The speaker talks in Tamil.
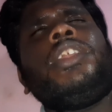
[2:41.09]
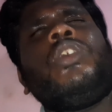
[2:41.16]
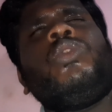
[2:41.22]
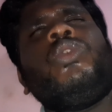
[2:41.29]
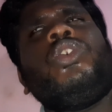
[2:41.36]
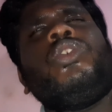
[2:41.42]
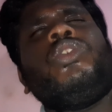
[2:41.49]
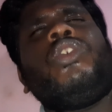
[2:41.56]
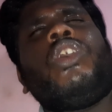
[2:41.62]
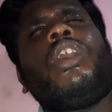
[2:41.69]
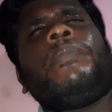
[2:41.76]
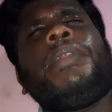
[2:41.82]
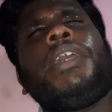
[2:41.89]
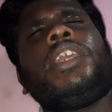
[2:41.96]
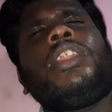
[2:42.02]
தான் கொடுக்கணும்
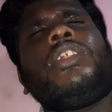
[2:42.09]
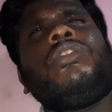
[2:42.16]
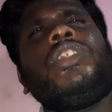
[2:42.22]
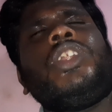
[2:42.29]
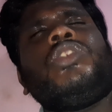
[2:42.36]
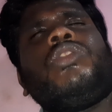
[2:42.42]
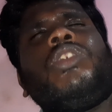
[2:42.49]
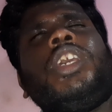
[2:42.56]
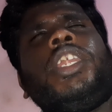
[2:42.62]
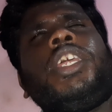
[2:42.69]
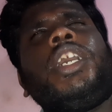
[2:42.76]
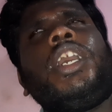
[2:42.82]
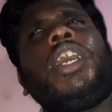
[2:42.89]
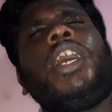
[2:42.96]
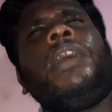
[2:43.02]
அப்படிங்கிறத வந்துட்டு
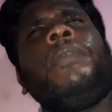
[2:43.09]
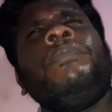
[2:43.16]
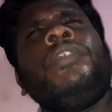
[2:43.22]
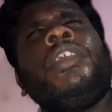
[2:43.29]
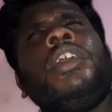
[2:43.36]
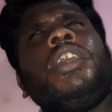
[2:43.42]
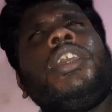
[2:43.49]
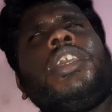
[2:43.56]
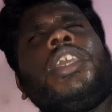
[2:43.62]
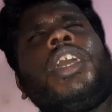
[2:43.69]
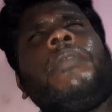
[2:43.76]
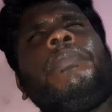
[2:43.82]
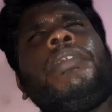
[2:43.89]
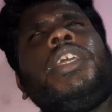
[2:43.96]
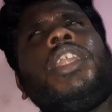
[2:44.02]
சொல்லியிருக்காங்க
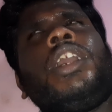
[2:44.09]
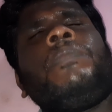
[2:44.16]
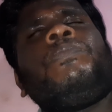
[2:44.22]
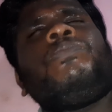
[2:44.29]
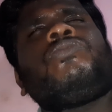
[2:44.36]
ஏன் அப்படின்னா